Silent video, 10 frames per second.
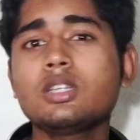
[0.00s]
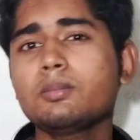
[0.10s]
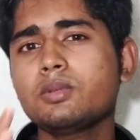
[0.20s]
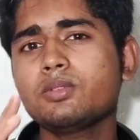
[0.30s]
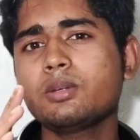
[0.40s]
হচ্ছে
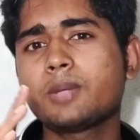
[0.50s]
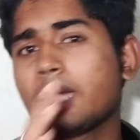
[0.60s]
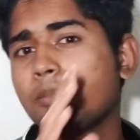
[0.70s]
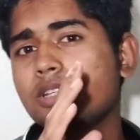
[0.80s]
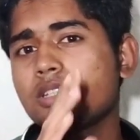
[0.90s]
আপনার ফোনে
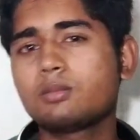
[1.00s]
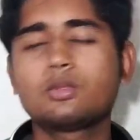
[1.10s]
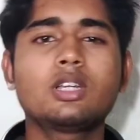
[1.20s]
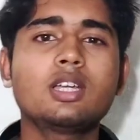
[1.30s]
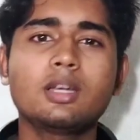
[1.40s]
ভাইব্রেশন
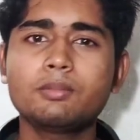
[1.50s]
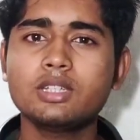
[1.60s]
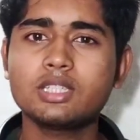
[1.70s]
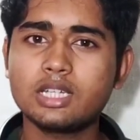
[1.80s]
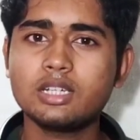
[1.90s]
মোড হ্যাঁ
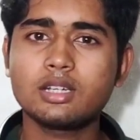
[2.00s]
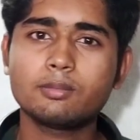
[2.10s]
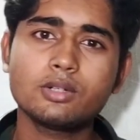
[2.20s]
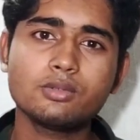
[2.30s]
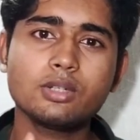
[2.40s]
আপনি কি জানেন
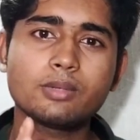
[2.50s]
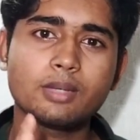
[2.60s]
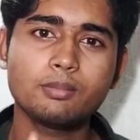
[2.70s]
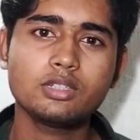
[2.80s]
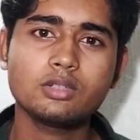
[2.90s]
আপনার ফোনে
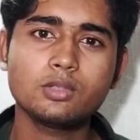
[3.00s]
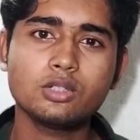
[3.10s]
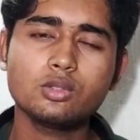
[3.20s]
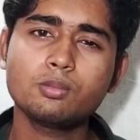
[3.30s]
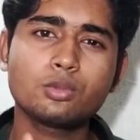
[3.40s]
ভাইব্রেশন
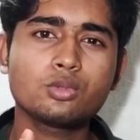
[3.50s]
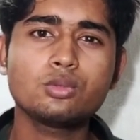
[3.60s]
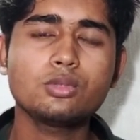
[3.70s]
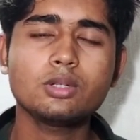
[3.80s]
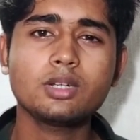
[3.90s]
মোডের জন্য
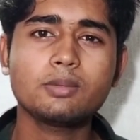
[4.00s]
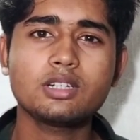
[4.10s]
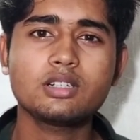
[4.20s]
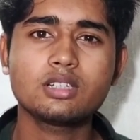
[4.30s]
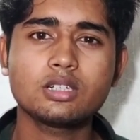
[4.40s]
প্রচুর পরিমাণে
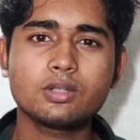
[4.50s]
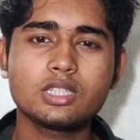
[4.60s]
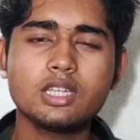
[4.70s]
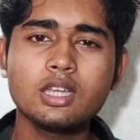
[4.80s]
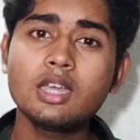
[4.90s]
ব্যাটারি ট্রেন
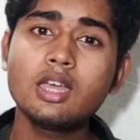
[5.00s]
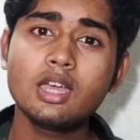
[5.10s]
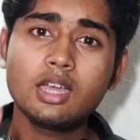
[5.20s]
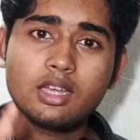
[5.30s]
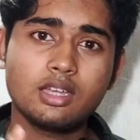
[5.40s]
হয়ে যায়
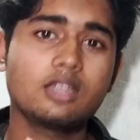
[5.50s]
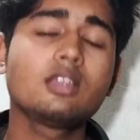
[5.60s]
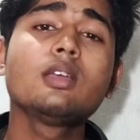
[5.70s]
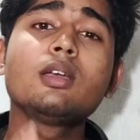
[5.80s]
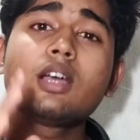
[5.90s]
হ্যাঁ
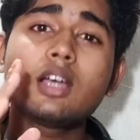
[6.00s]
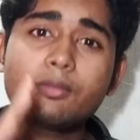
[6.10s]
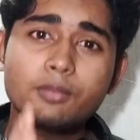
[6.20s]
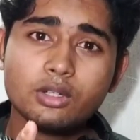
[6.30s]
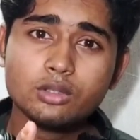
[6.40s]

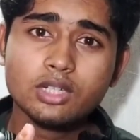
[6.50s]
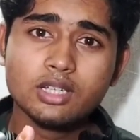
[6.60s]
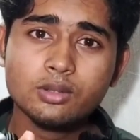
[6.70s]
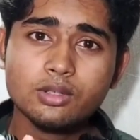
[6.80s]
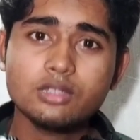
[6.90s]
আপনি হয়তো
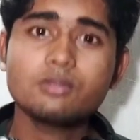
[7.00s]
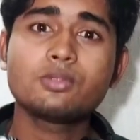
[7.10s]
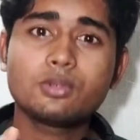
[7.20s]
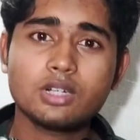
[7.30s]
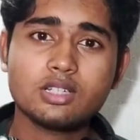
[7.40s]
খেয়াল করেছেন
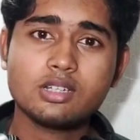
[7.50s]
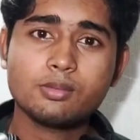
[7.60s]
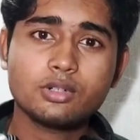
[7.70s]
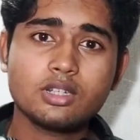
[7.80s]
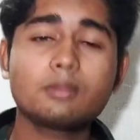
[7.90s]
ফোন
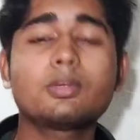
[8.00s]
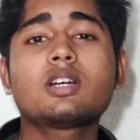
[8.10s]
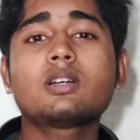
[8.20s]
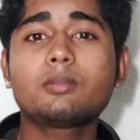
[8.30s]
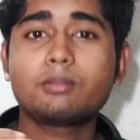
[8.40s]
আসলে পরে
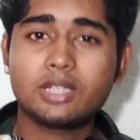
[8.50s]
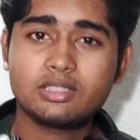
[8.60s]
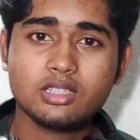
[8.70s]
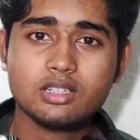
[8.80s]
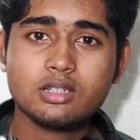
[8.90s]
বা
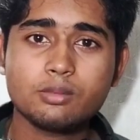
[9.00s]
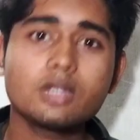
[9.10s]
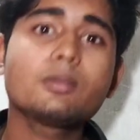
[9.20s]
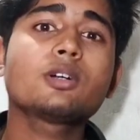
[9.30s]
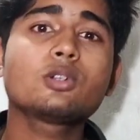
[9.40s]
মেসেজ আসলে
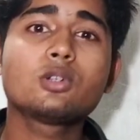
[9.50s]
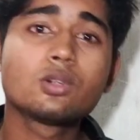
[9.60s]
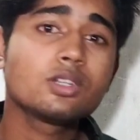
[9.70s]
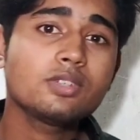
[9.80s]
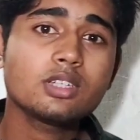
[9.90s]
পরে বা কোনো
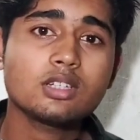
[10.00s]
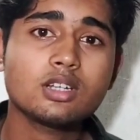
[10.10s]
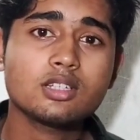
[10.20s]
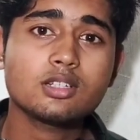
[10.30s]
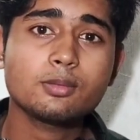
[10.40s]

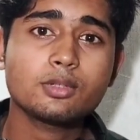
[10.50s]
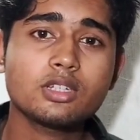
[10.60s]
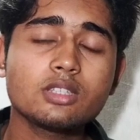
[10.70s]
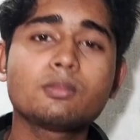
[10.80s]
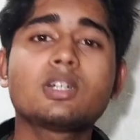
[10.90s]
নোটিফিকেশান আসলে
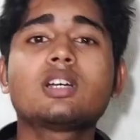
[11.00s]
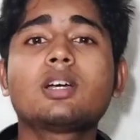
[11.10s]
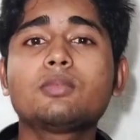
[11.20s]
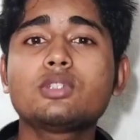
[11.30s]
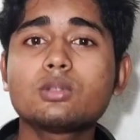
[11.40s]
পরে বা
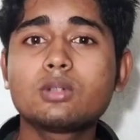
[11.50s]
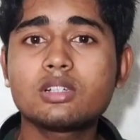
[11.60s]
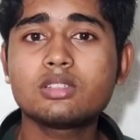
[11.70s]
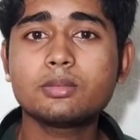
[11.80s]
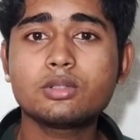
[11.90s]
আপনি যখন
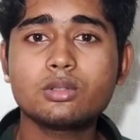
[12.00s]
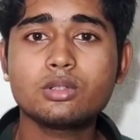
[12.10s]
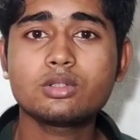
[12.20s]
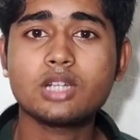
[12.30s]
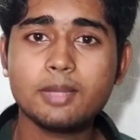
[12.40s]
হোয়াটসঅ্যাপে কোনো
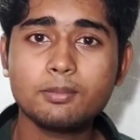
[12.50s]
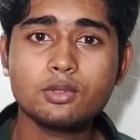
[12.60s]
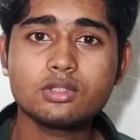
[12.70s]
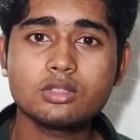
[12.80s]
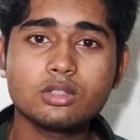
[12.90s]
কিছু টাইপ
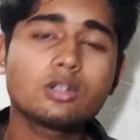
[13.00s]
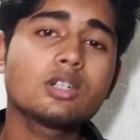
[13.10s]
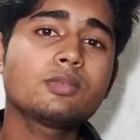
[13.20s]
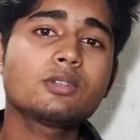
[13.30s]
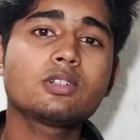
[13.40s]
করছেন
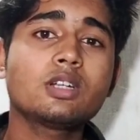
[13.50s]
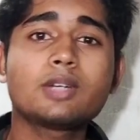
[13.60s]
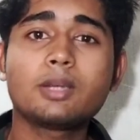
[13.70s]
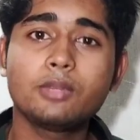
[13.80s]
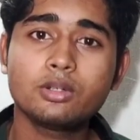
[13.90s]
তখন আপনার ফোনটা
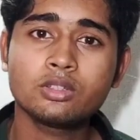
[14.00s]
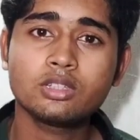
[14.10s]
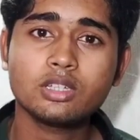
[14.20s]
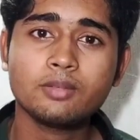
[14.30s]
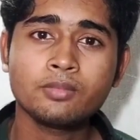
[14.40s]
ভাইব্রেট
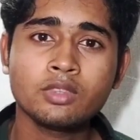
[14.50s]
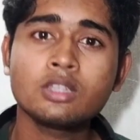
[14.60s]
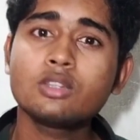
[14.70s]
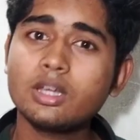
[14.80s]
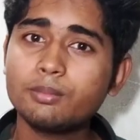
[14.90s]
হতে থাকে
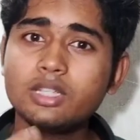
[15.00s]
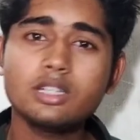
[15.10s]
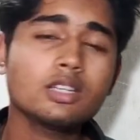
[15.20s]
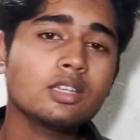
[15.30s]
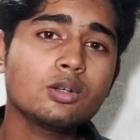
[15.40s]
কিন্তু আপনি
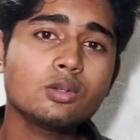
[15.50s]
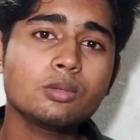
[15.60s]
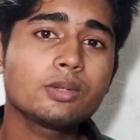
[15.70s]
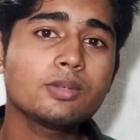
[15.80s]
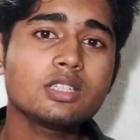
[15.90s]
এটা কি
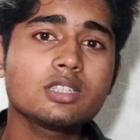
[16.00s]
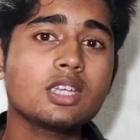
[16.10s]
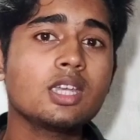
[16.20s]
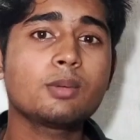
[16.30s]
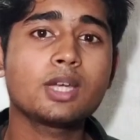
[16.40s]
কখনো ভেবেছেন
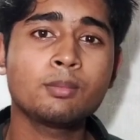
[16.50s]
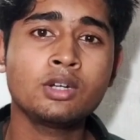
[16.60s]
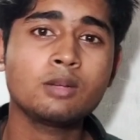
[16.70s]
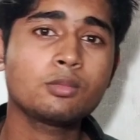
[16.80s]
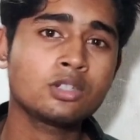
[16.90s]
যে এই
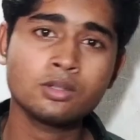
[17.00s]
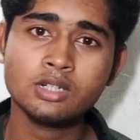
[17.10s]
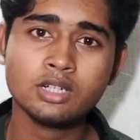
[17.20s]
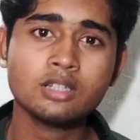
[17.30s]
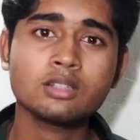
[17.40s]
ভাইব্রেটার
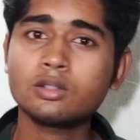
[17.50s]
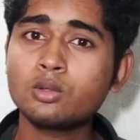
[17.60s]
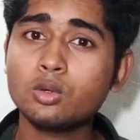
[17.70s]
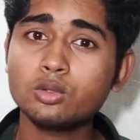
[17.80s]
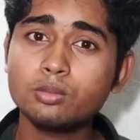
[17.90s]
মডিউলটা
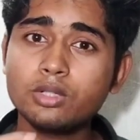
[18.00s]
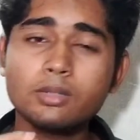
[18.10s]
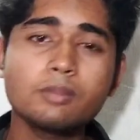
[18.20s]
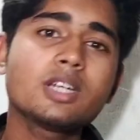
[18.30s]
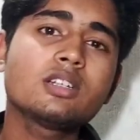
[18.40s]
কত
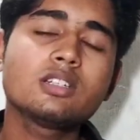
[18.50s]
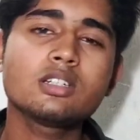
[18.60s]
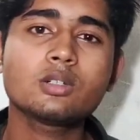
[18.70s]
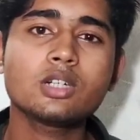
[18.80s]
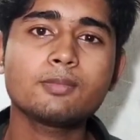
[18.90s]
পরিমাণ ব্যাটারি
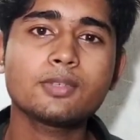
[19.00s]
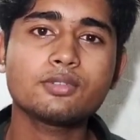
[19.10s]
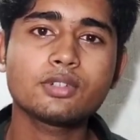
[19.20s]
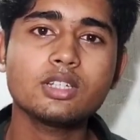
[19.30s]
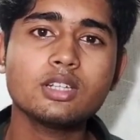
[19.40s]
ড্রেন করে
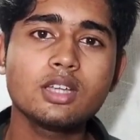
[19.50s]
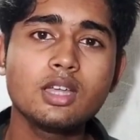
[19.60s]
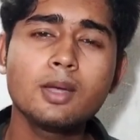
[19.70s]
আপনার ফোনের